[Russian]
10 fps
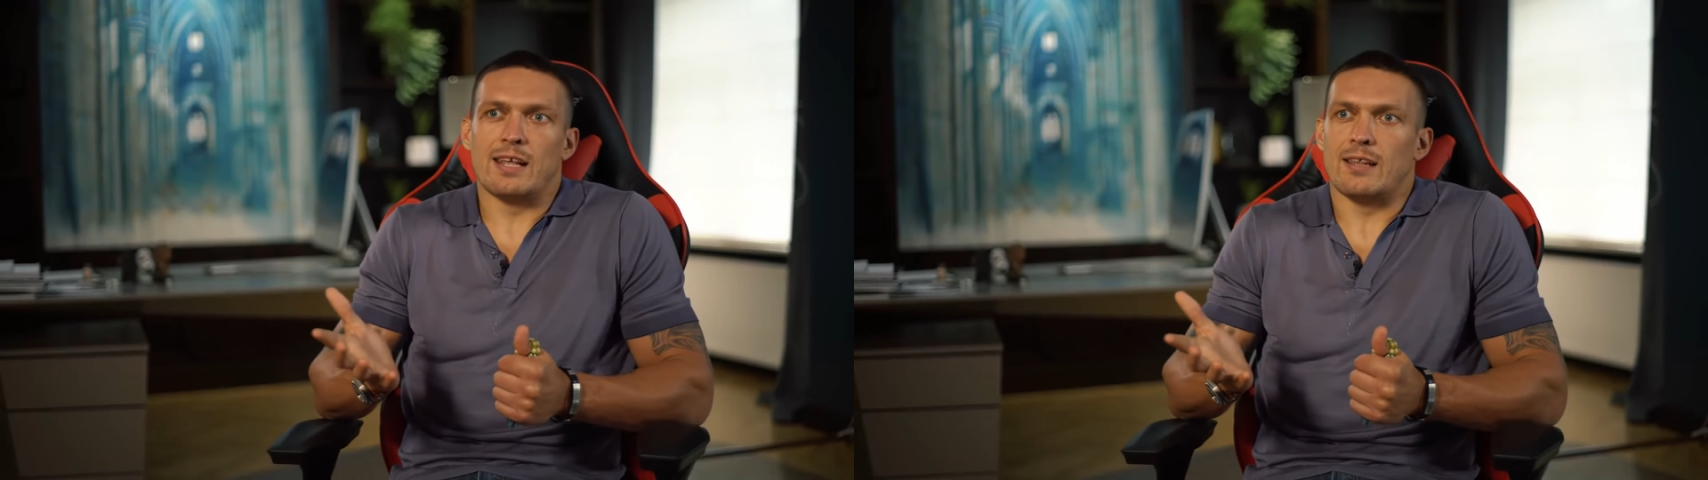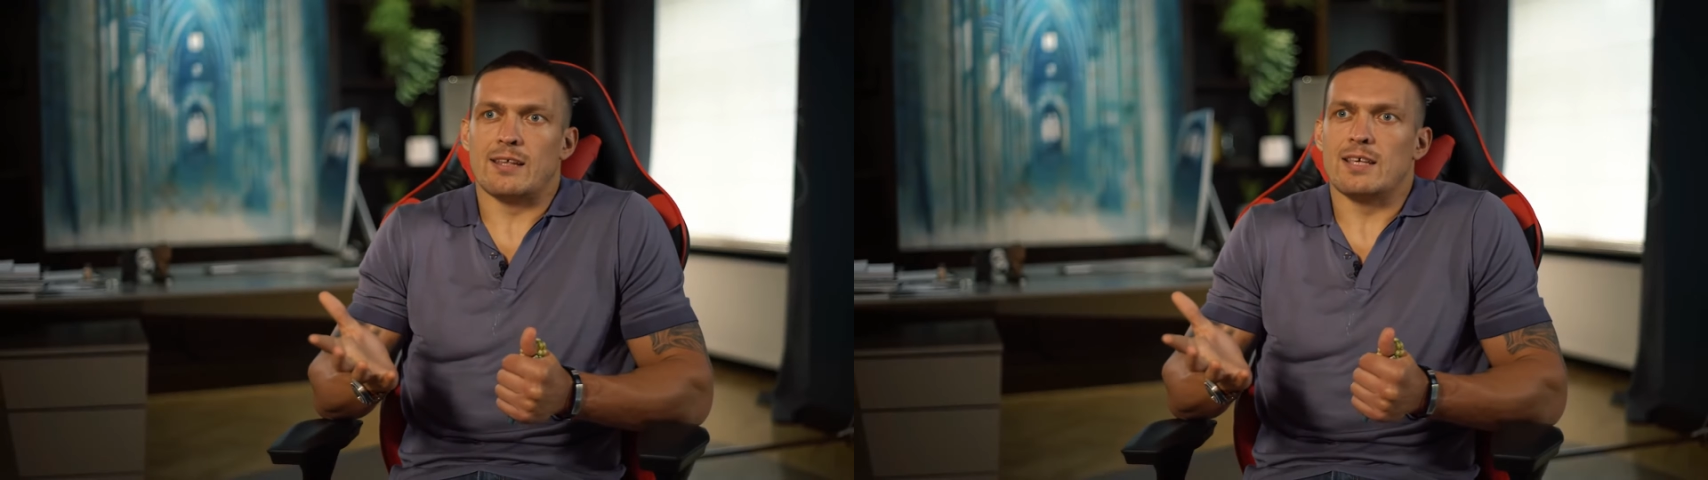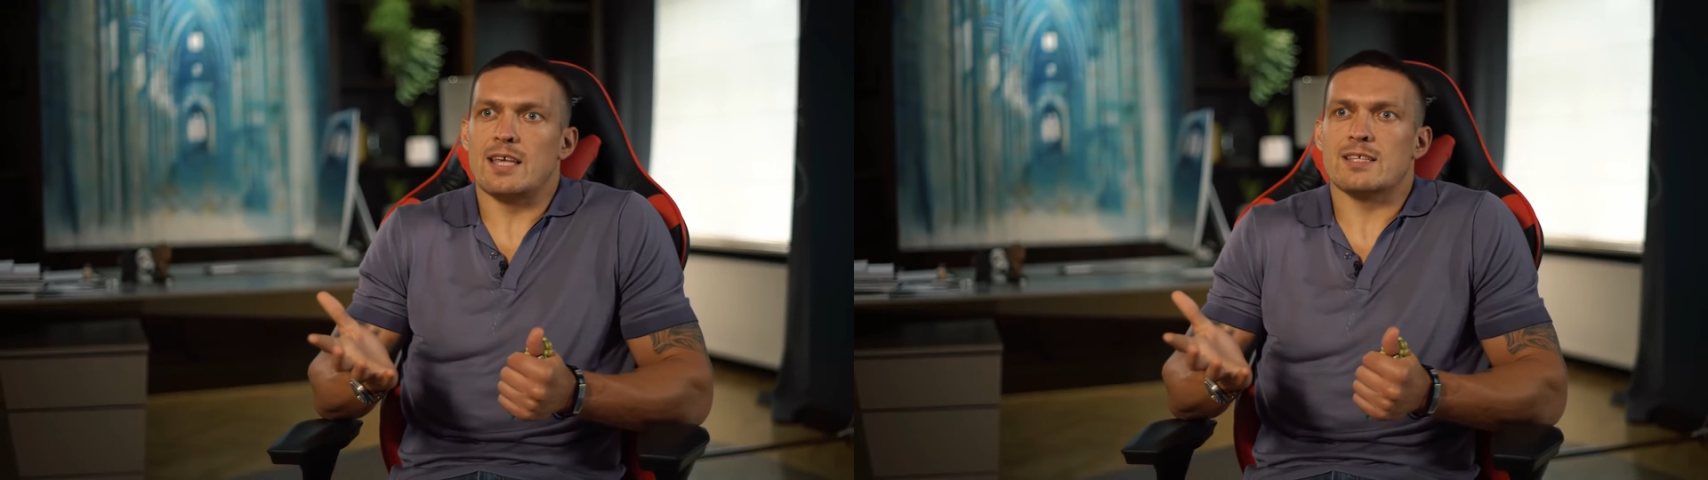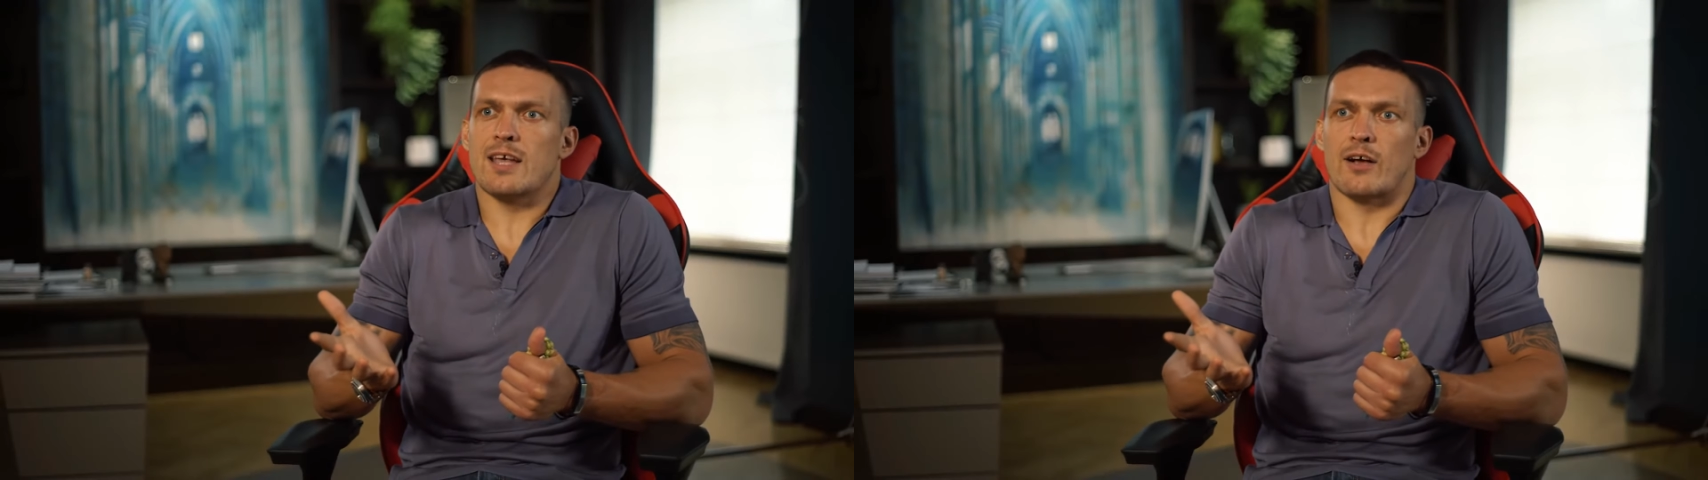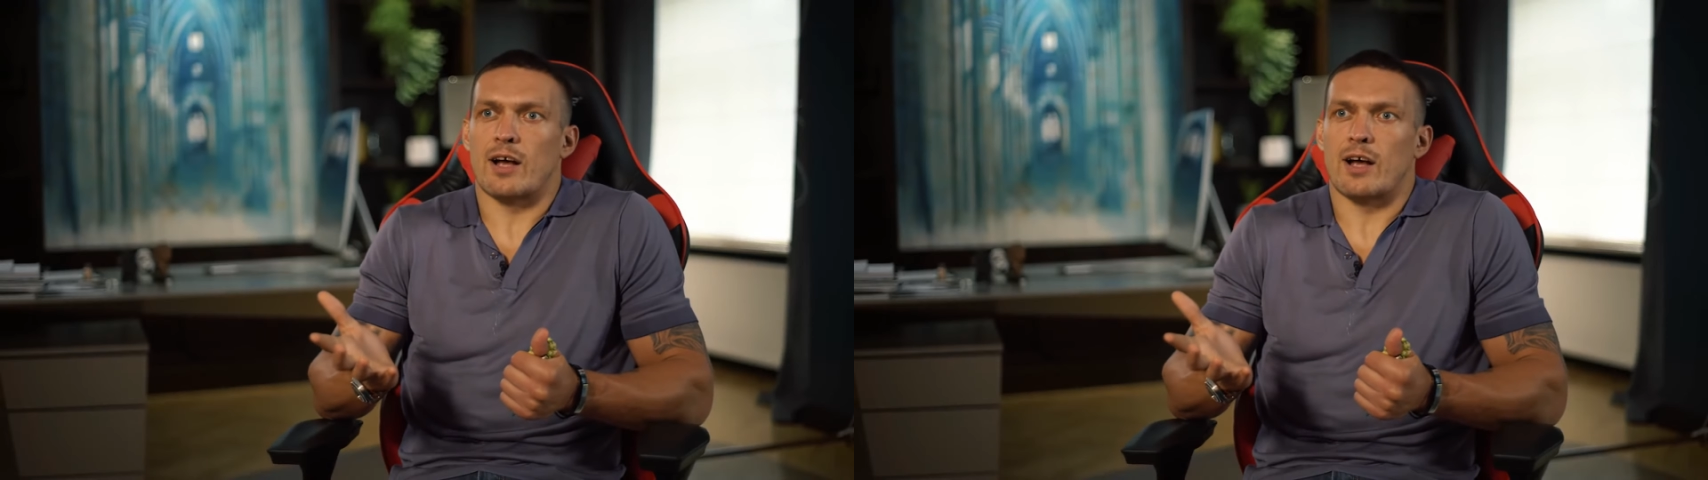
или я не знаю,